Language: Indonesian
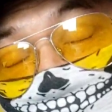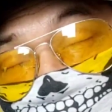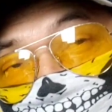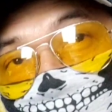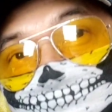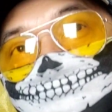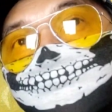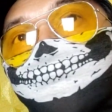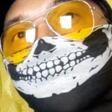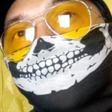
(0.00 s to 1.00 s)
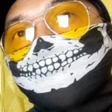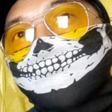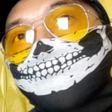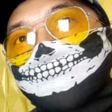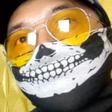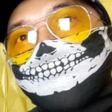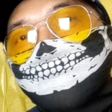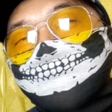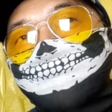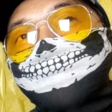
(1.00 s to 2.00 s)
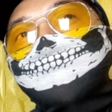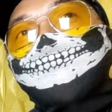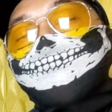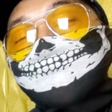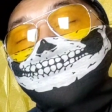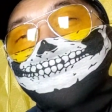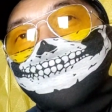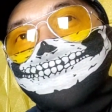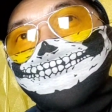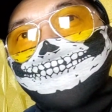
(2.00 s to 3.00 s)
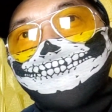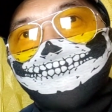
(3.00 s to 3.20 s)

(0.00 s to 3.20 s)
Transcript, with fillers: sangat kuat. Dan misalkan seperti ini,